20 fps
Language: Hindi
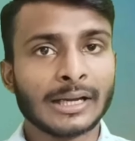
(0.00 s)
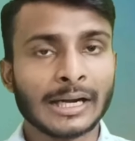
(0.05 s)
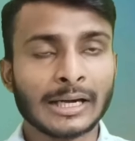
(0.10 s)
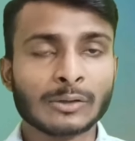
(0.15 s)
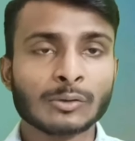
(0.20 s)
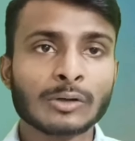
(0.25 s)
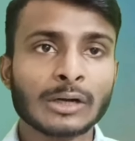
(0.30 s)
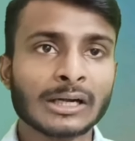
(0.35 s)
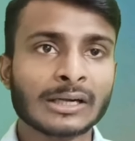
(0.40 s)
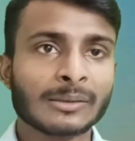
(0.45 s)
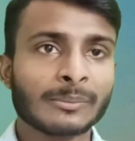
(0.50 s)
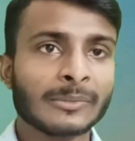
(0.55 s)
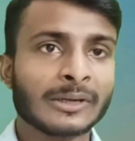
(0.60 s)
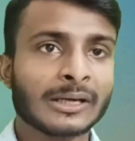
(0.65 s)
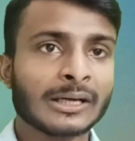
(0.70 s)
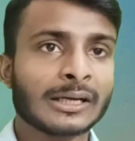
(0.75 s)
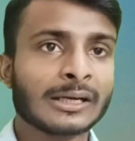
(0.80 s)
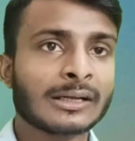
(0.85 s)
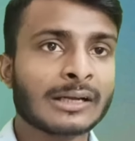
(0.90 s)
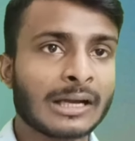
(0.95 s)
हेडक्वार्टर
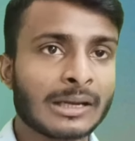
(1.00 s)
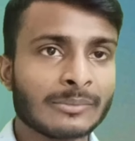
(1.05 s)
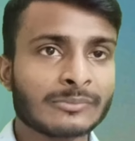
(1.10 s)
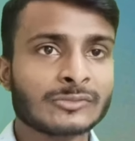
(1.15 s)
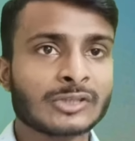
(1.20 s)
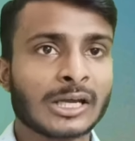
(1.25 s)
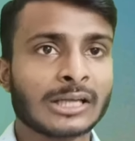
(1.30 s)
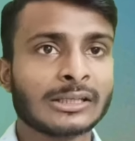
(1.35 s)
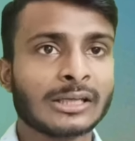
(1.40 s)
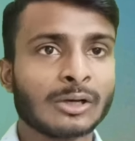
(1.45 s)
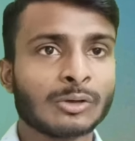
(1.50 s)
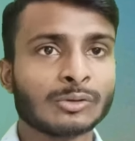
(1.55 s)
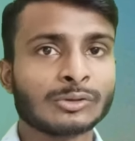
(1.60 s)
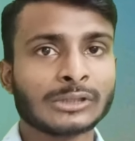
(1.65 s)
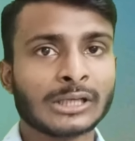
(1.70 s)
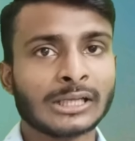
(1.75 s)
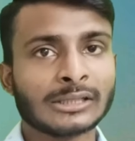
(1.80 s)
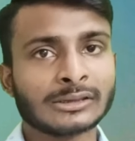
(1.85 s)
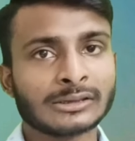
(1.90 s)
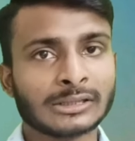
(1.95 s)
में अगर काम ज़्यादा
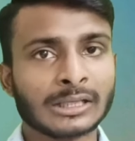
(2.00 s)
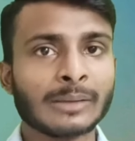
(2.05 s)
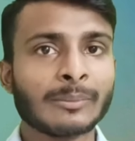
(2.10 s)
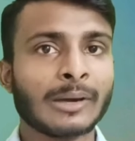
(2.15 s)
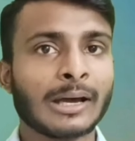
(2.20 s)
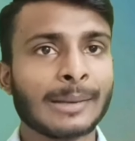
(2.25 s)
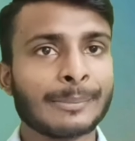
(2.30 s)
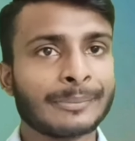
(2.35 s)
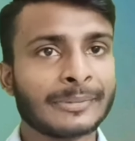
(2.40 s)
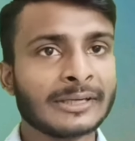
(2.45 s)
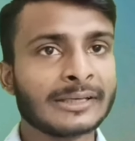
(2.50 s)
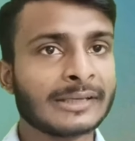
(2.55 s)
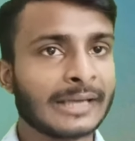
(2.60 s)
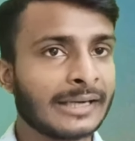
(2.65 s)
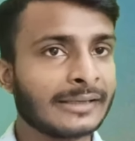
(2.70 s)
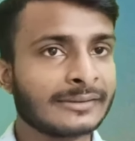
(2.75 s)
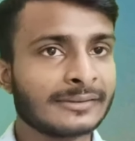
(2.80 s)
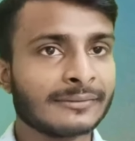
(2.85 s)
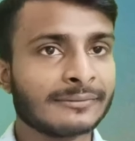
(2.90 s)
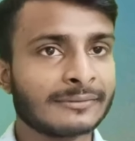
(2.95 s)
होता है तब आपकी
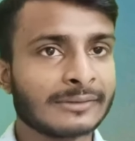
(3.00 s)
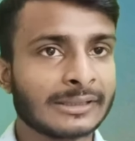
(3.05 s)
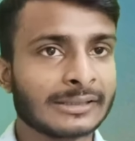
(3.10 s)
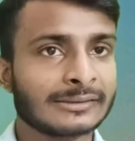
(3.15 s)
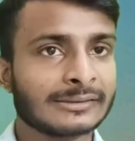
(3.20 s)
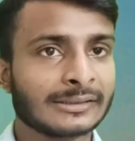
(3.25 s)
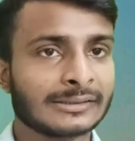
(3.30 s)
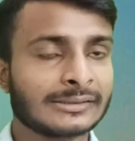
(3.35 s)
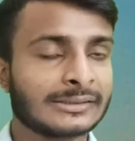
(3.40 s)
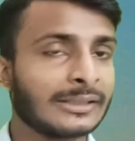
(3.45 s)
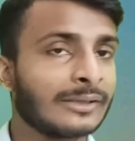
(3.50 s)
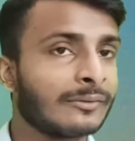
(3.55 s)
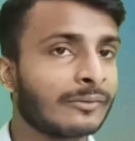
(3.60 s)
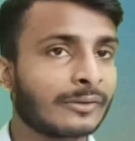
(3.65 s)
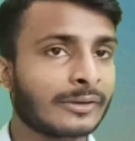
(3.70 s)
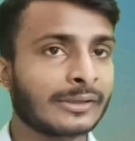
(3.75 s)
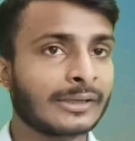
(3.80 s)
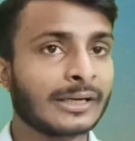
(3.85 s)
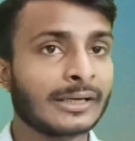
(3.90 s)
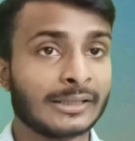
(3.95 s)
नाइट शिफ्ट लग सकती है
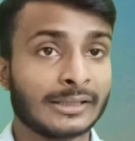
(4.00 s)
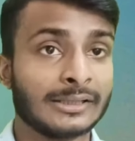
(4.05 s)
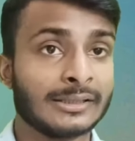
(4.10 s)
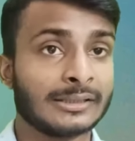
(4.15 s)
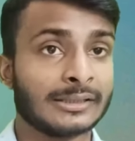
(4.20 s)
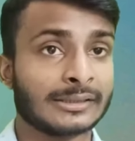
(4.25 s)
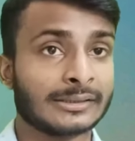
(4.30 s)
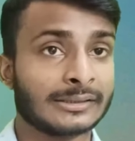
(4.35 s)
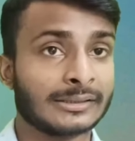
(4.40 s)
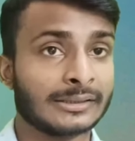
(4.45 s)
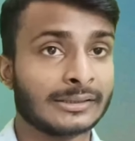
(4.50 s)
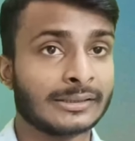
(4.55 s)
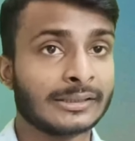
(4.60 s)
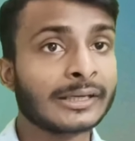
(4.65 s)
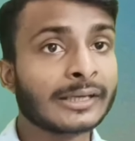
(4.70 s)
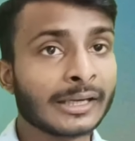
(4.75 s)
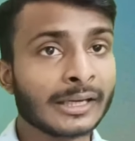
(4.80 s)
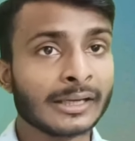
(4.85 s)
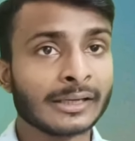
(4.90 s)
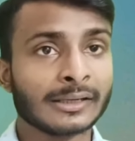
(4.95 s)
वरना नहीं लगती
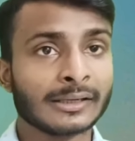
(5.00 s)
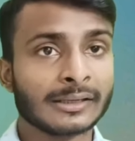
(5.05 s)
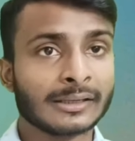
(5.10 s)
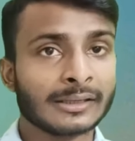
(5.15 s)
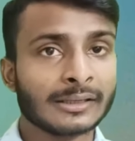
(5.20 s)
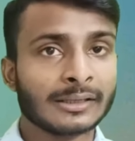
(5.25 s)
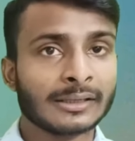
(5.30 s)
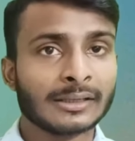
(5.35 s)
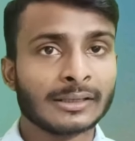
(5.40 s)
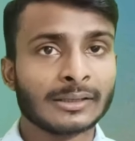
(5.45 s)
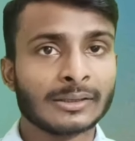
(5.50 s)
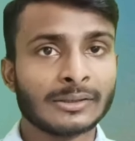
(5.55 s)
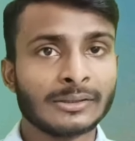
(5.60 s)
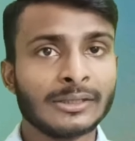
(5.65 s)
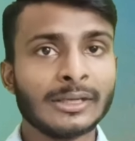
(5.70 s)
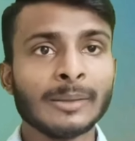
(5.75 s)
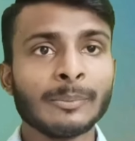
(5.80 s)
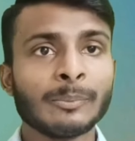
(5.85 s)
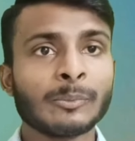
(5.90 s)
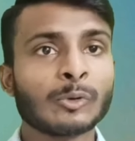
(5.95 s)
ठीक है
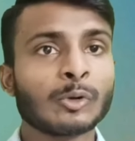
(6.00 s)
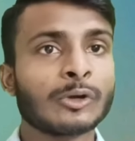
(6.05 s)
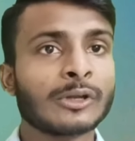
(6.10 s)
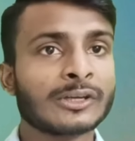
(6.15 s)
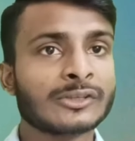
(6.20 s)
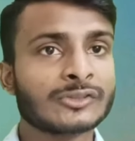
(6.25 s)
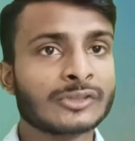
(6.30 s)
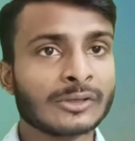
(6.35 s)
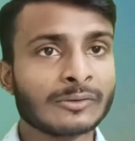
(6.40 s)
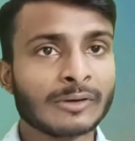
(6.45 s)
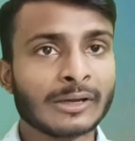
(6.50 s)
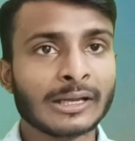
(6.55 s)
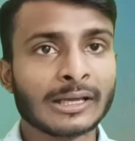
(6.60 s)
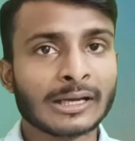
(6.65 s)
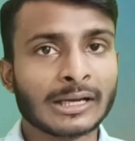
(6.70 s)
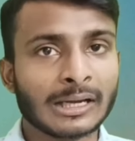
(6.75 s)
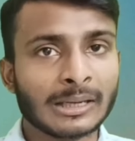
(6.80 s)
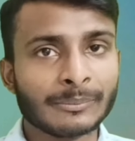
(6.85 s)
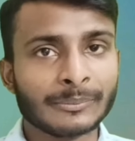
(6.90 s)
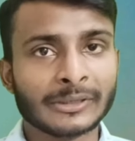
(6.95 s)
ये प्रोडक्शन वाला
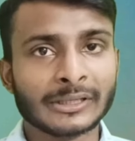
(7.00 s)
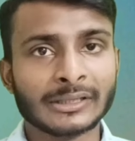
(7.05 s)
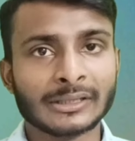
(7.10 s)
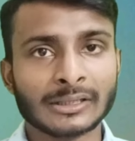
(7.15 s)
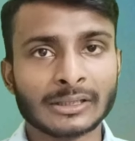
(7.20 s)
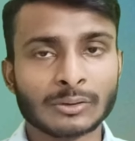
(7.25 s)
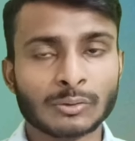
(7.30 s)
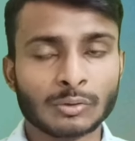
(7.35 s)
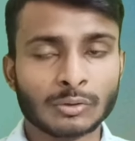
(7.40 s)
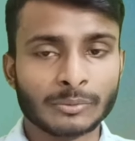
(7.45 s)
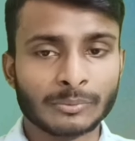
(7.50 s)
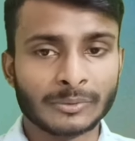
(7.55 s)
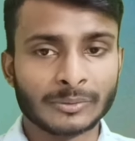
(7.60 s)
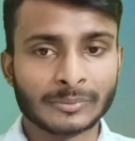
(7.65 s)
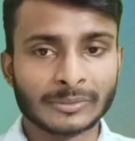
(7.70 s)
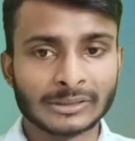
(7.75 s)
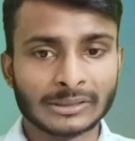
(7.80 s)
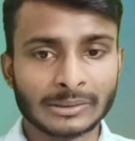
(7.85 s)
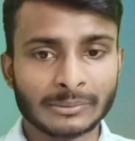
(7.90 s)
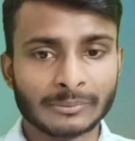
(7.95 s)
काम नहीं है कोई भी
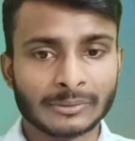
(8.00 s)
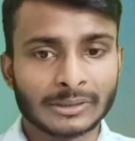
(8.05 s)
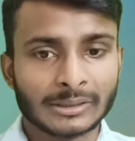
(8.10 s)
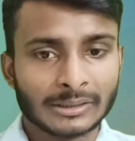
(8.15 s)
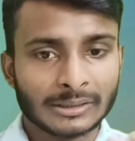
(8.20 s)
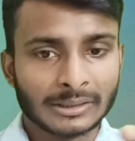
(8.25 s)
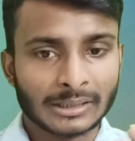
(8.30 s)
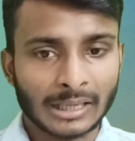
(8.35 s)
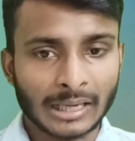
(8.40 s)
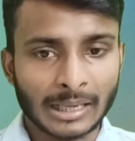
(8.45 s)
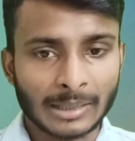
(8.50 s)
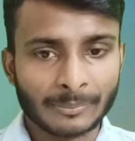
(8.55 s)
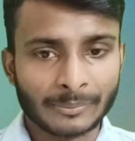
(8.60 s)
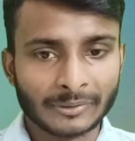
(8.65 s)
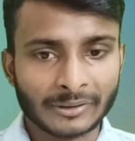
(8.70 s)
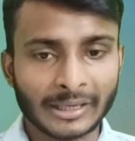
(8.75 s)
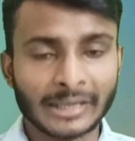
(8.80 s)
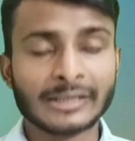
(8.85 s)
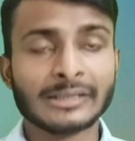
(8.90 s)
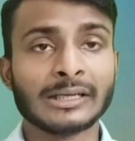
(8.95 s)
मतलब
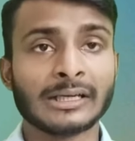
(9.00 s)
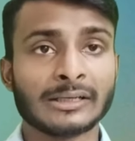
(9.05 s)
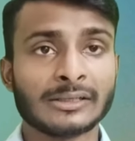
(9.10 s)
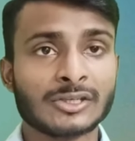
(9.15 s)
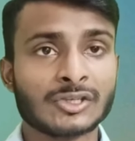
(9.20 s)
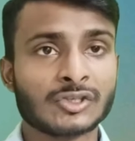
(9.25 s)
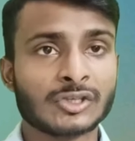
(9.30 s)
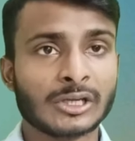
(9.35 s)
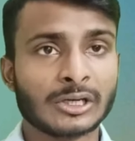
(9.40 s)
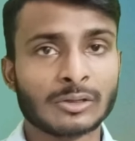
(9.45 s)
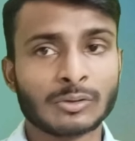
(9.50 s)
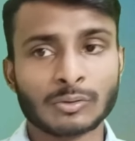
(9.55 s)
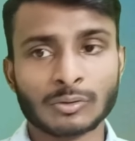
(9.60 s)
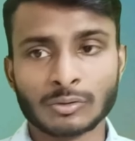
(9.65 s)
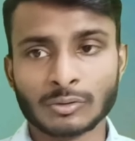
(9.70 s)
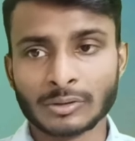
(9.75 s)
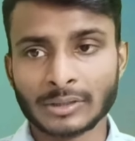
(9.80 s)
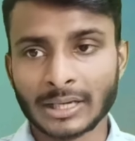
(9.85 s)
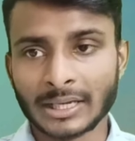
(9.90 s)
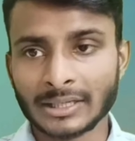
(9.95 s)
आप ना ही टेक्नीशियन
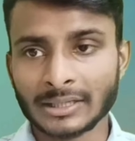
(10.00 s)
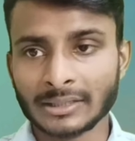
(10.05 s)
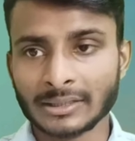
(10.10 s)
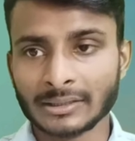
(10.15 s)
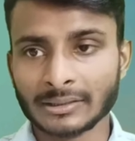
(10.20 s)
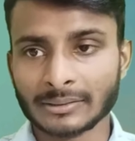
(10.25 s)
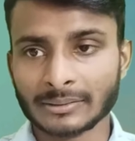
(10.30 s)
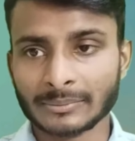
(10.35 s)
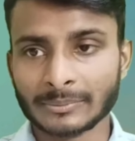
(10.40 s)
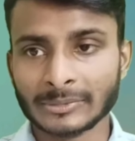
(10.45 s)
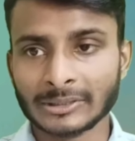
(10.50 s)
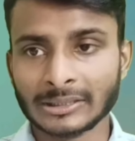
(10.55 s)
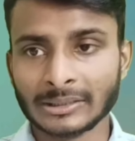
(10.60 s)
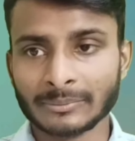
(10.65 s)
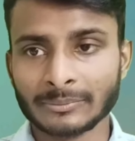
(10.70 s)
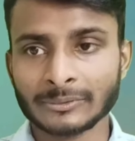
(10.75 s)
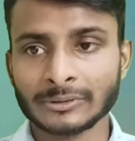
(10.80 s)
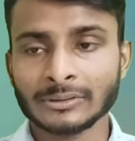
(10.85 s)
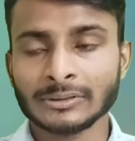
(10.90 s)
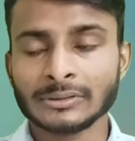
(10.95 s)
हो ना ही
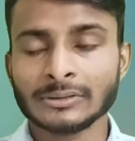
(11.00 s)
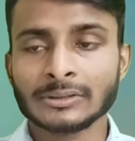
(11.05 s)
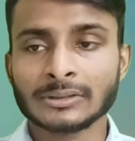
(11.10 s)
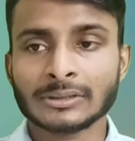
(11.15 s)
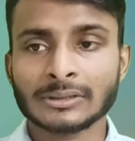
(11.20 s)
मतलब